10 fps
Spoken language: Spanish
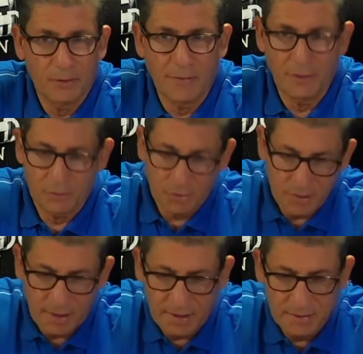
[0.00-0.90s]
Entonces ahí
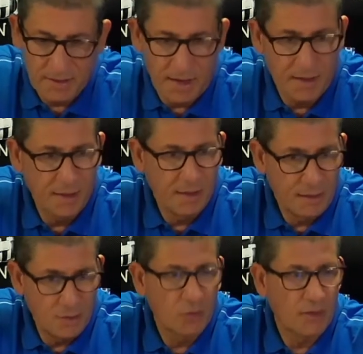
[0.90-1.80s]
está lo
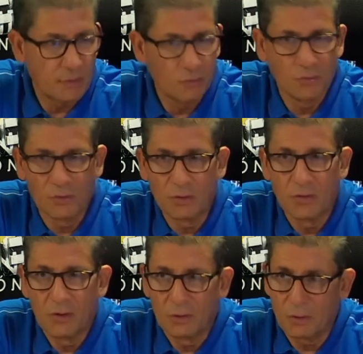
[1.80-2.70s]
que uno
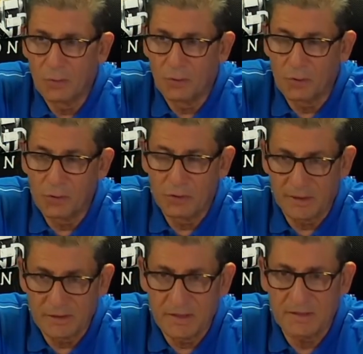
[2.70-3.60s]
como
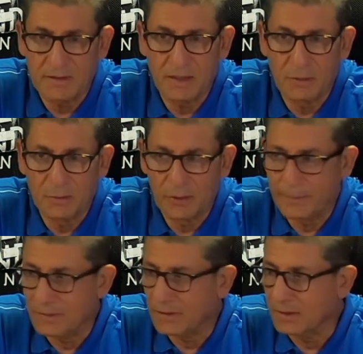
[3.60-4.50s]
congresista y como
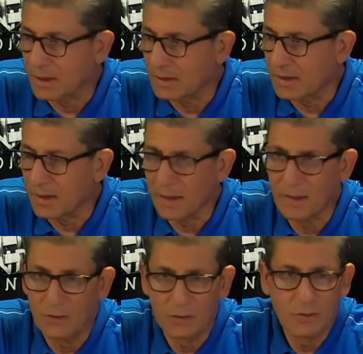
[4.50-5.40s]
representante de la
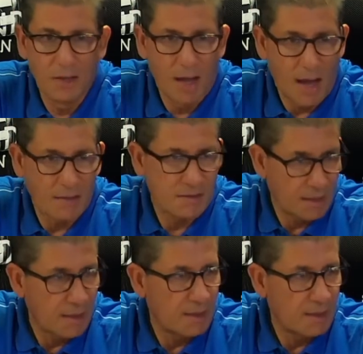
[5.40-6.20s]
región hace el,